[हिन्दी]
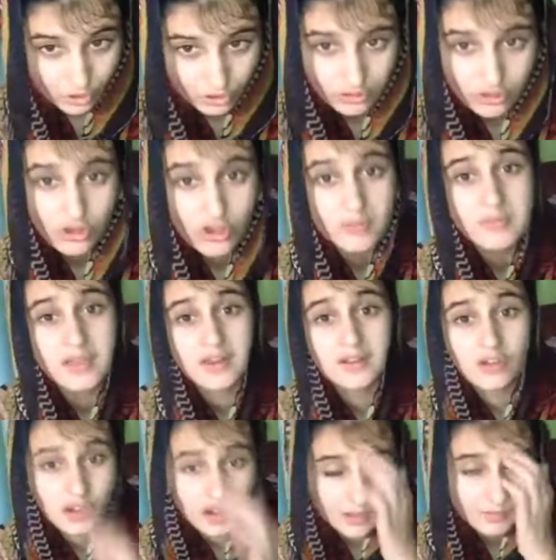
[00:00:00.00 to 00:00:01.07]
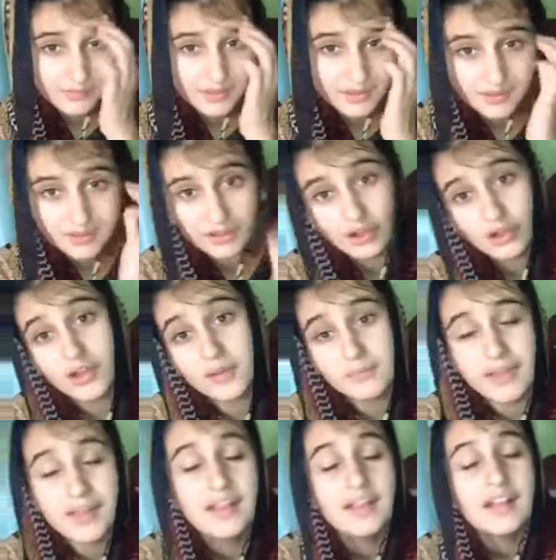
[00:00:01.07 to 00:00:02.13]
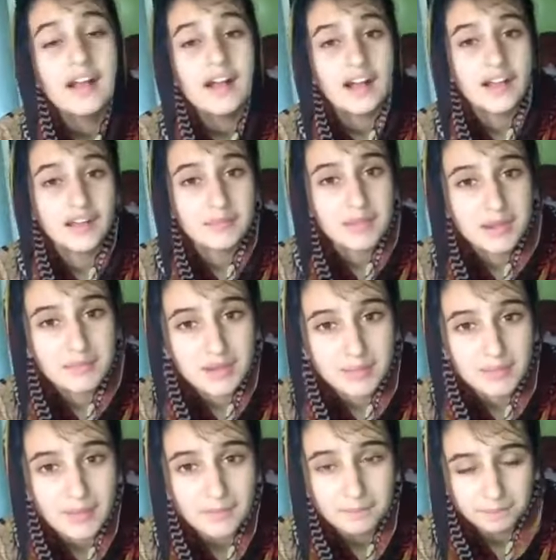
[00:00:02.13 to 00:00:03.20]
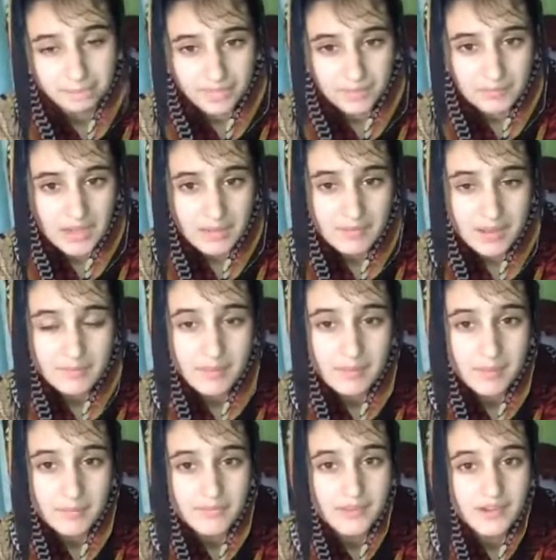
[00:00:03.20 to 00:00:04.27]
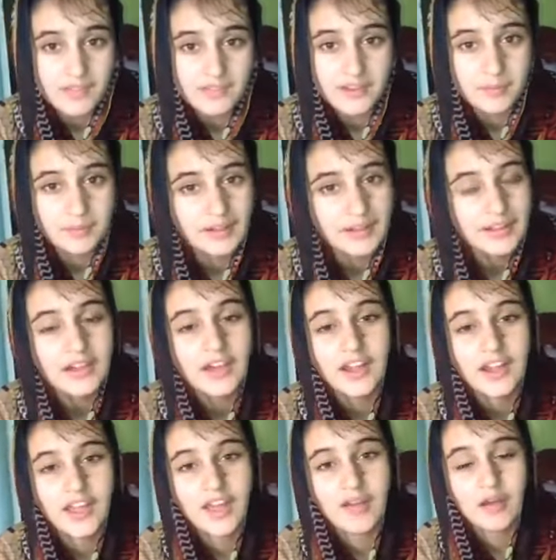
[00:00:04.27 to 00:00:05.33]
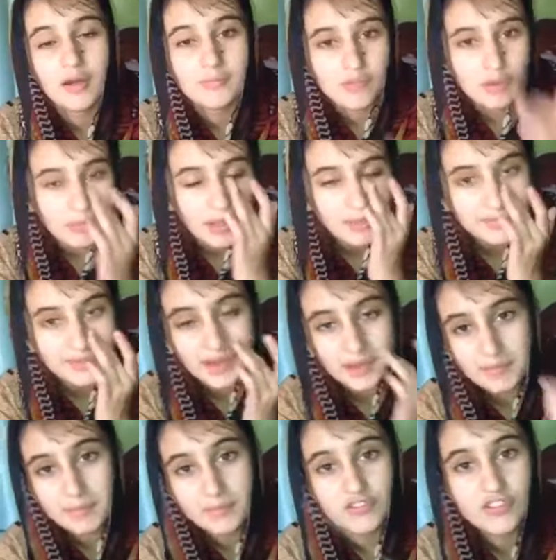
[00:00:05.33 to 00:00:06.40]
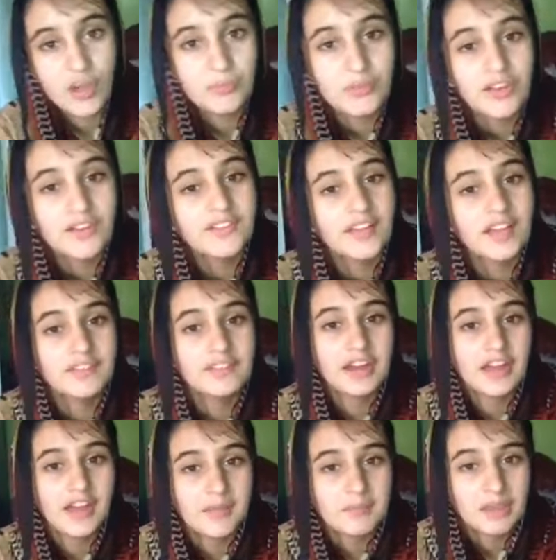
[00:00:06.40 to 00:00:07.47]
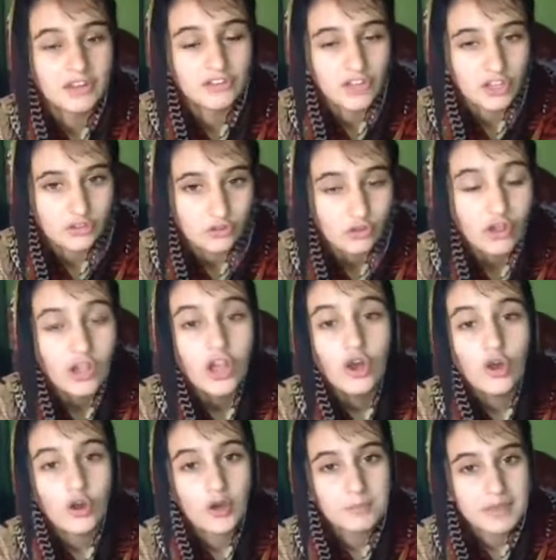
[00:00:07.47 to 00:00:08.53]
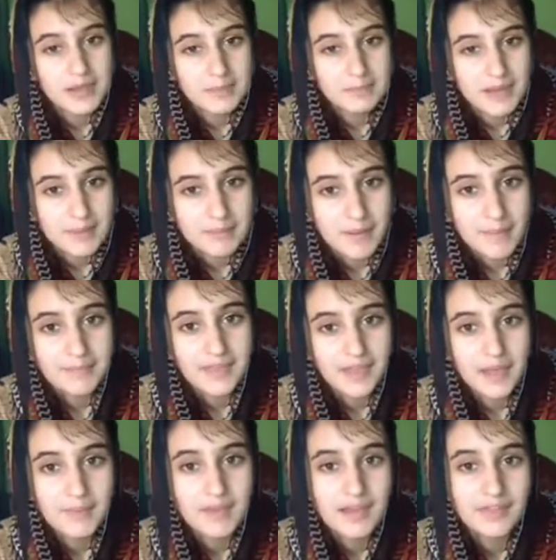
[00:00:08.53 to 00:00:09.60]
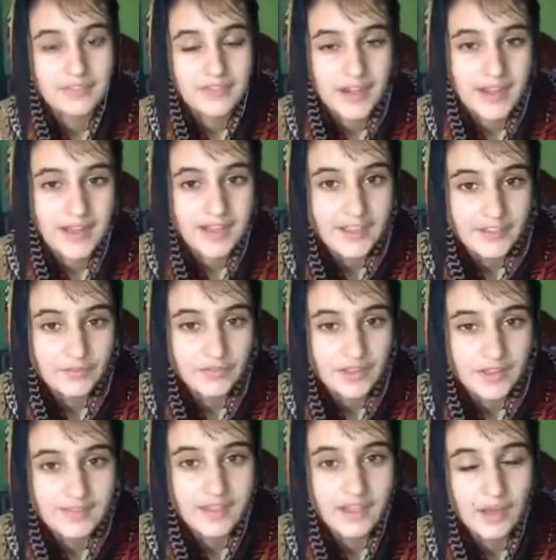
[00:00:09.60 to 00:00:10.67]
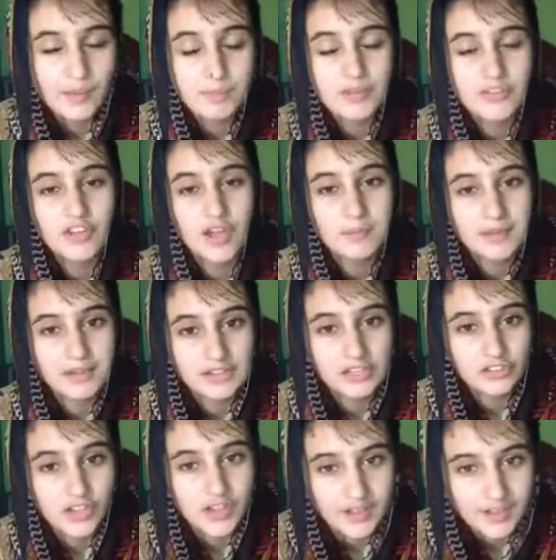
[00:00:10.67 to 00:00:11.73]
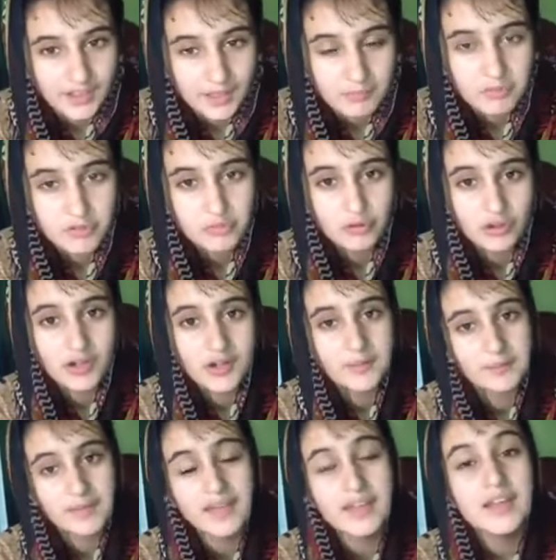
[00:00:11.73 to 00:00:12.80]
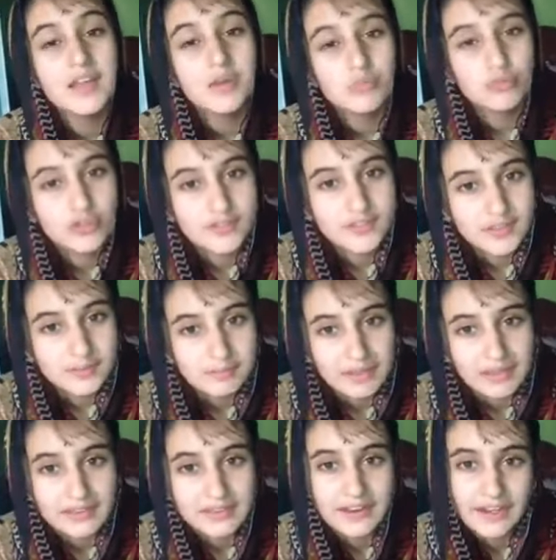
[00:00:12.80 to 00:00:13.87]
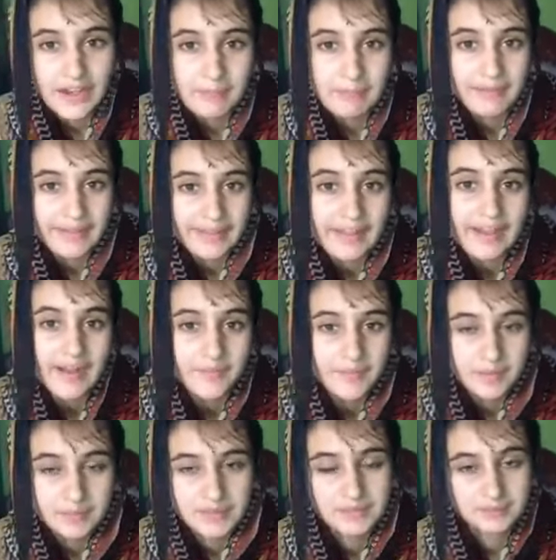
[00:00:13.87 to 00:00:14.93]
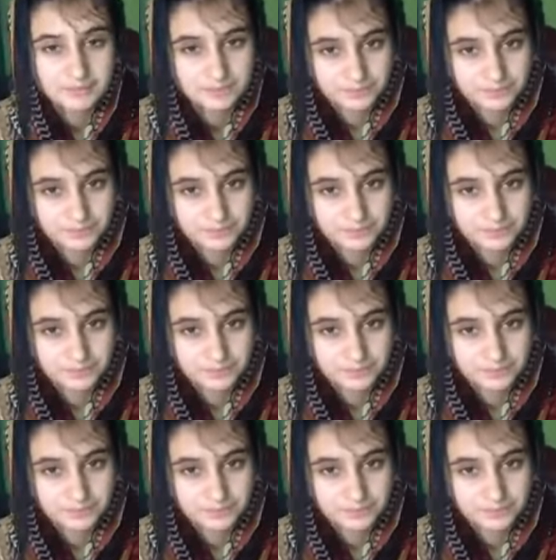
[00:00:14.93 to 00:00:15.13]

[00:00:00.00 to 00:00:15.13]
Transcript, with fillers: और मेरे और हम अगर मैं अगर मेरे माँ बाप मेरे माँ बाप हमसे राजीनामा नहीं कर रहे हैं हम वो हम हमें पंजाब जाने से खतरा है मेरे चाचू और मेरे माँ बाप से हमें खतरा है इस वजह से हम पंजाब में नहीं जा रहे हैं मजबूरन में मुझे सिंध में ही रहना पड़ेगा अभी